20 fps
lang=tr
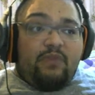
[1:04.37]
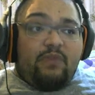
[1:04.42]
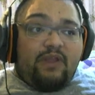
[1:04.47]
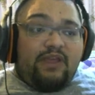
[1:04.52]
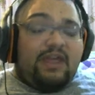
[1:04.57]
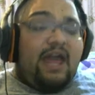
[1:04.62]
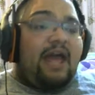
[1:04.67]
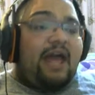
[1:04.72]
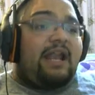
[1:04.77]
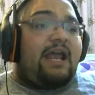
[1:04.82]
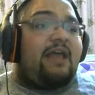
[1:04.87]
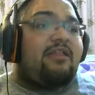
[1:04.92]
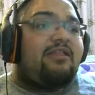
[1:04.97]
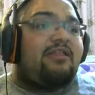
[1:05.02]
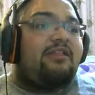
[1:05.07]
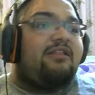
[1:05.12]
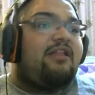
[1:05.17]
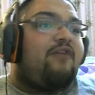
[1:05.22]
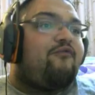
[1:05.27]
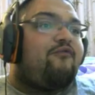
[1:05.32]
Yani
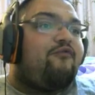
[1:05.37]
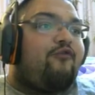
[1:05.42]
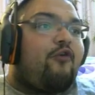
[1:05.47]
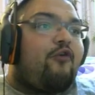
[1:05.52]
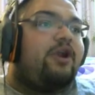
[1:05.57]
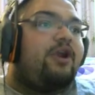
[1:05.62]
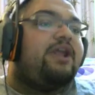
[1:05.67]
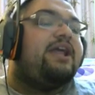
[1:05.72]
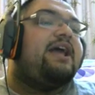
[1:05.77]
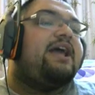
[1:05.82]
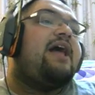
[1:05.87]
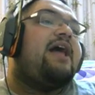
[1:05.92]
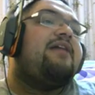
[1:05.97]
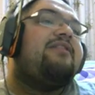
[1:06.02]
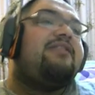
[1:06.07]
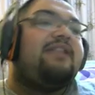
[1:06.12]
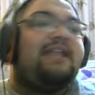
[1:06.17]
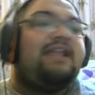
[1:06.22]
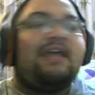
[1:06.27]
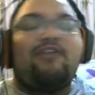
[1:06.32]
aslında Furry
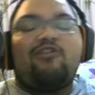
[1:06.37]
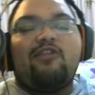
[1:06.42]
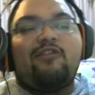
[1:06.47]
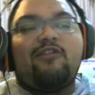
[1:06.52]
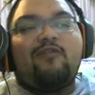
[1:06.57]
Unslash'ed